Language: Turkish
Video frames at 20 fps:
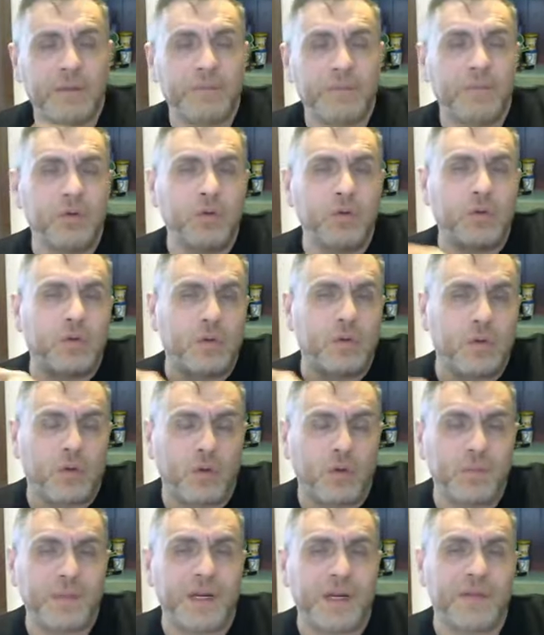büyük
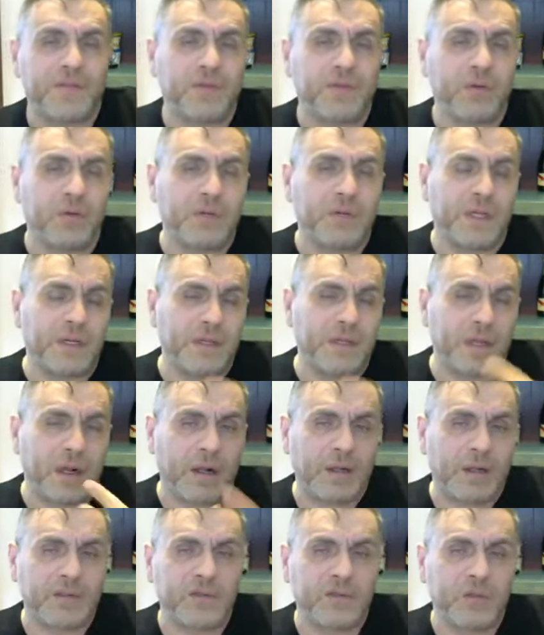kombinasyonlarla
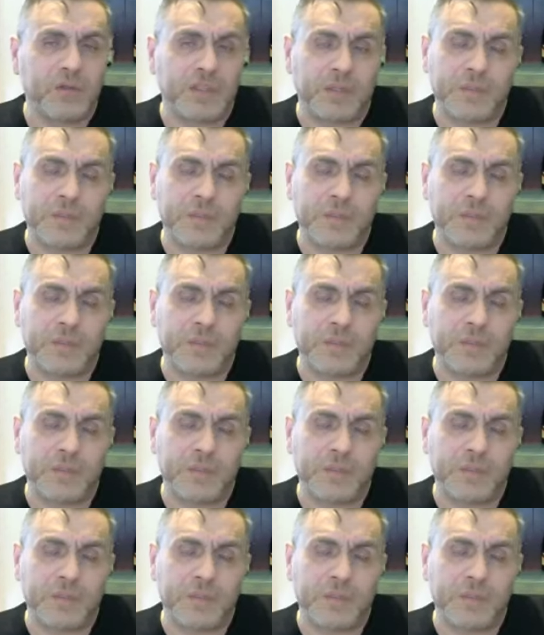altıyor.